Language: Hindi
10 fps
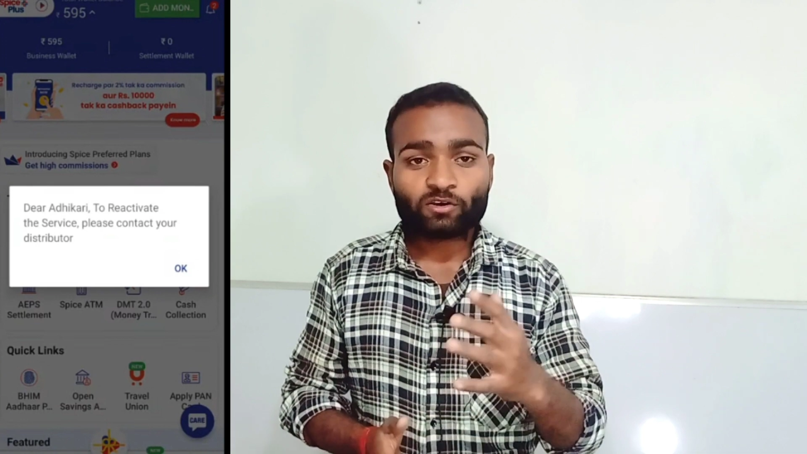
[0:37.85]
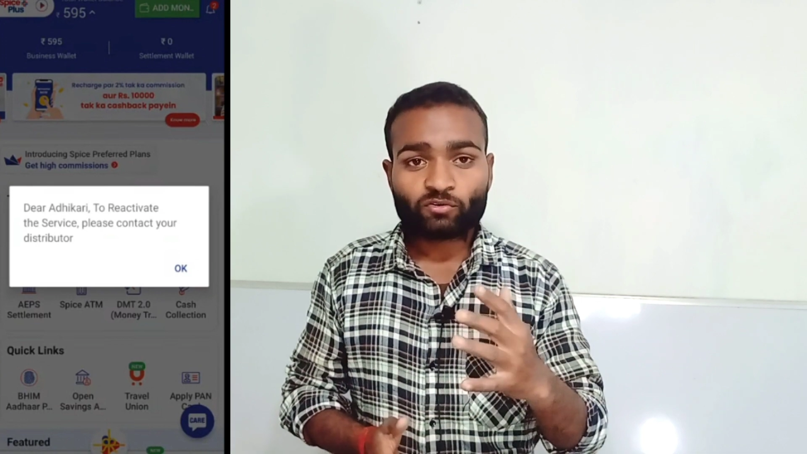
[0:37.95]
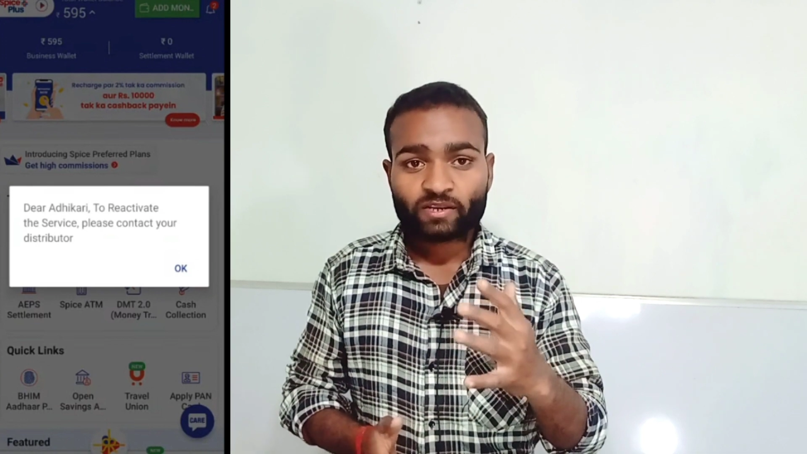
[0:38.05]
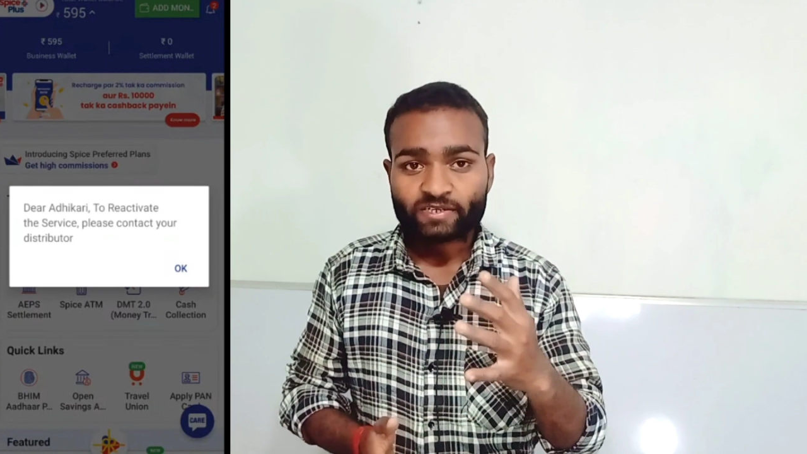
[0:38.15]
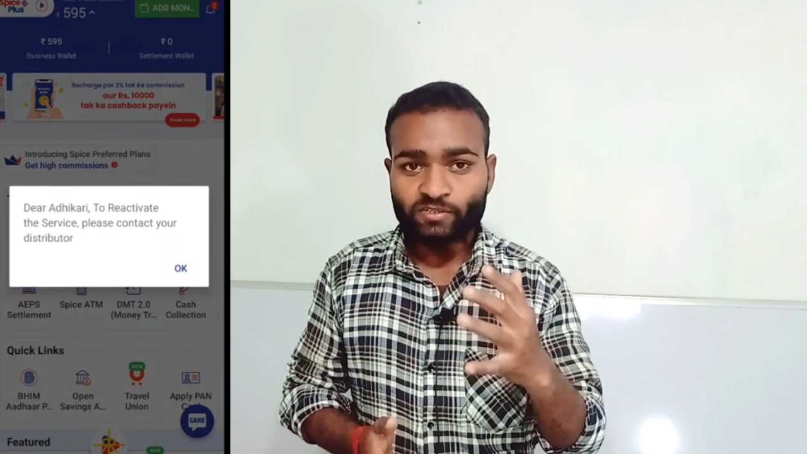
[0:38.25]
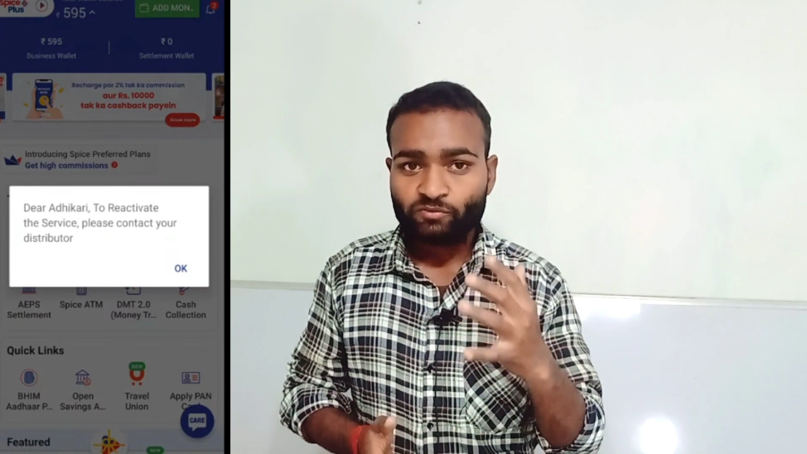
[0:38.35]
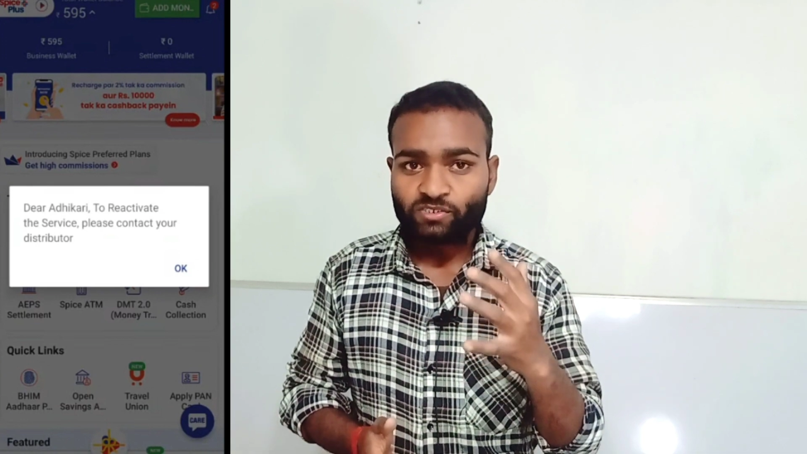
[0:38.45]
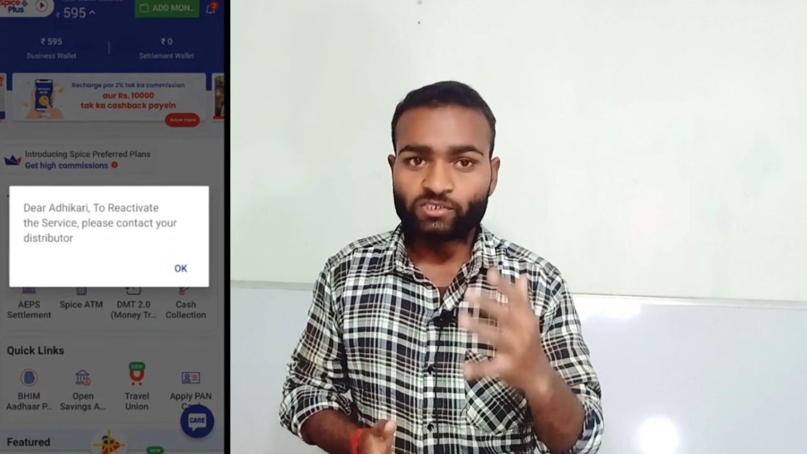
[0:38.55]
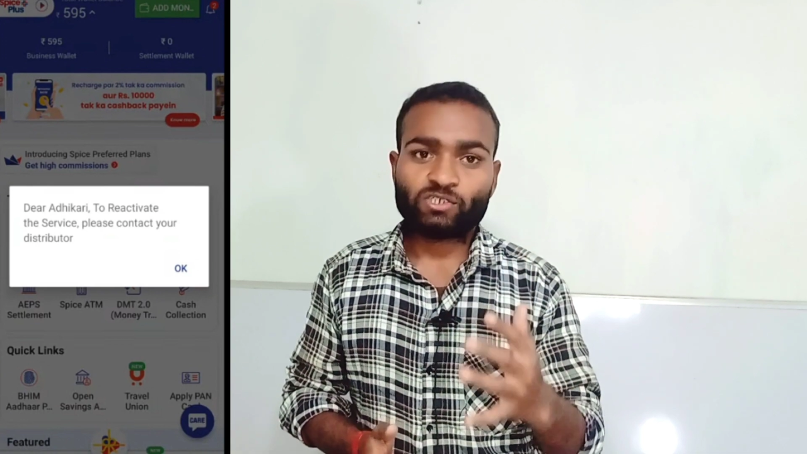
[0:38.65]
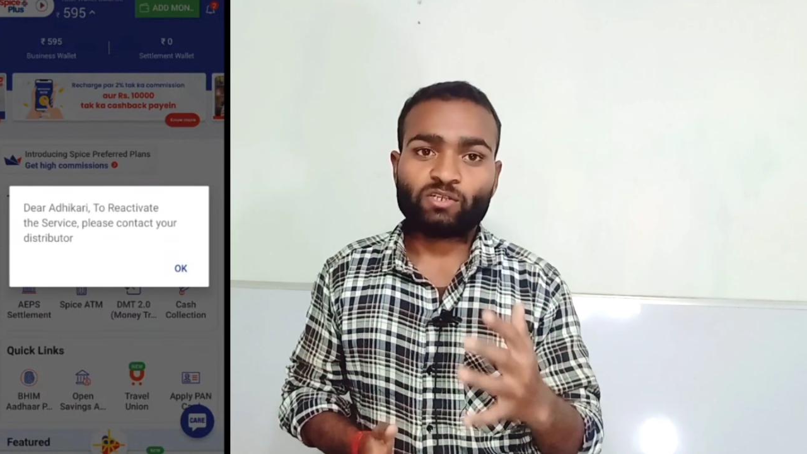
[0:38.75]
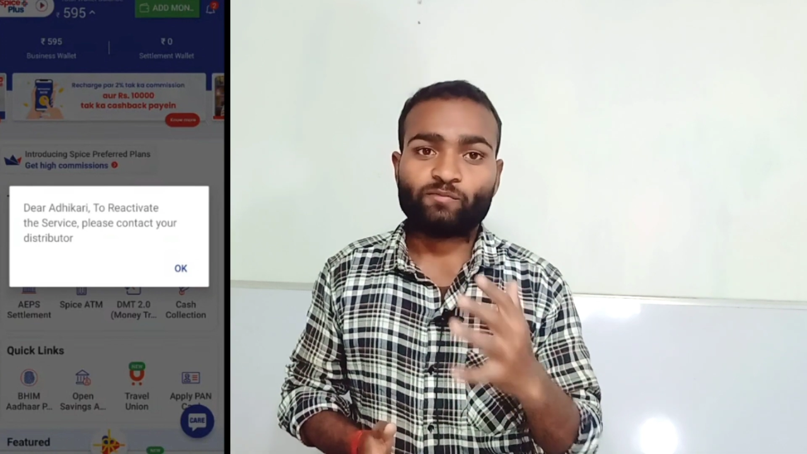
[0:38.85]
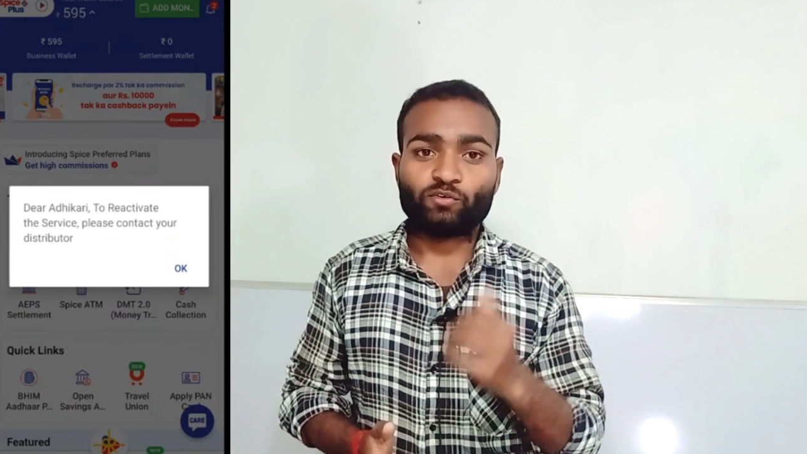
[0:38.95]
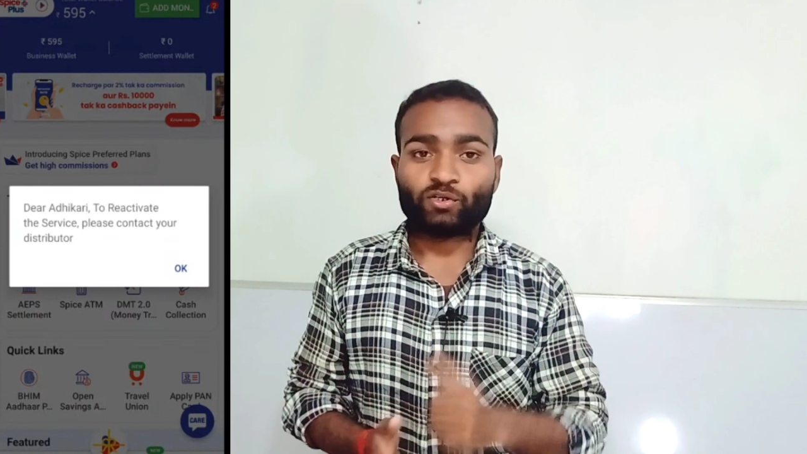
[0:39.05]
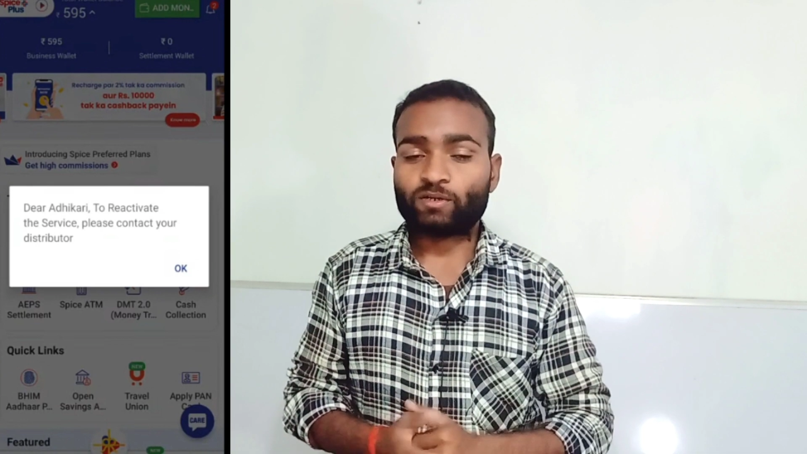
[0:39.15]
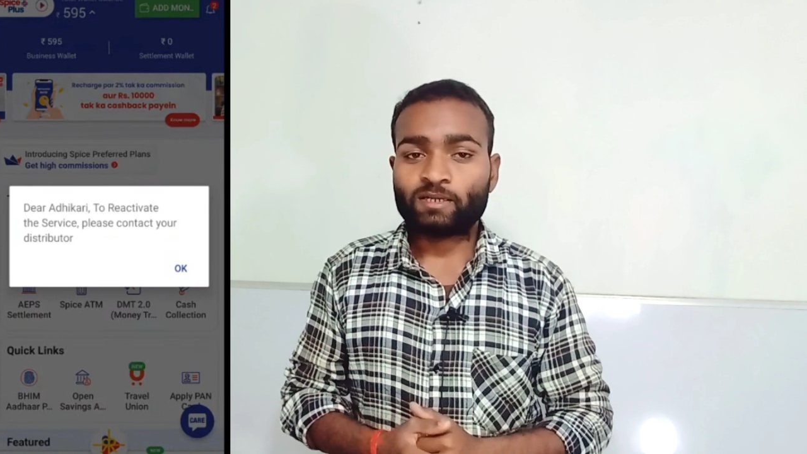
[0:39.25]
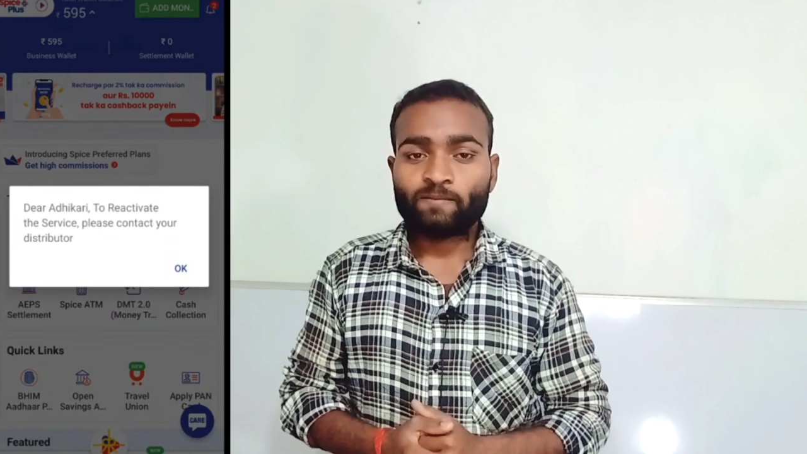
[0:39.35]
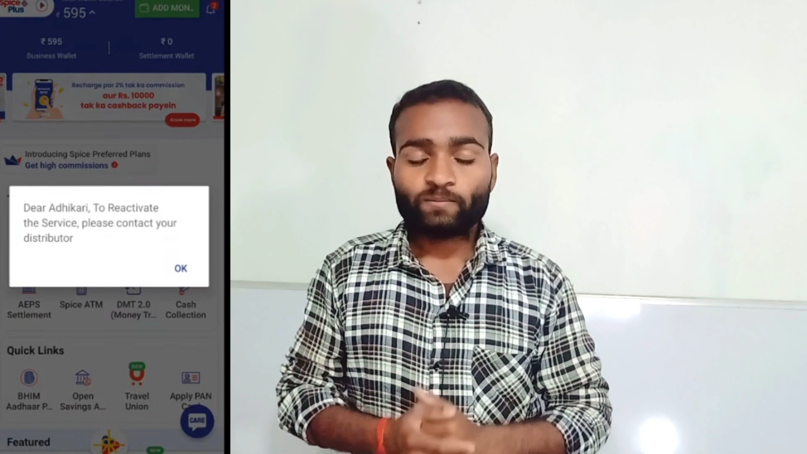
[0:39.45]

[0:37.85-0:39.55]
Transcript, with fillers: कॉन्टेक्ट योर डिस्ट्रीब्यूटर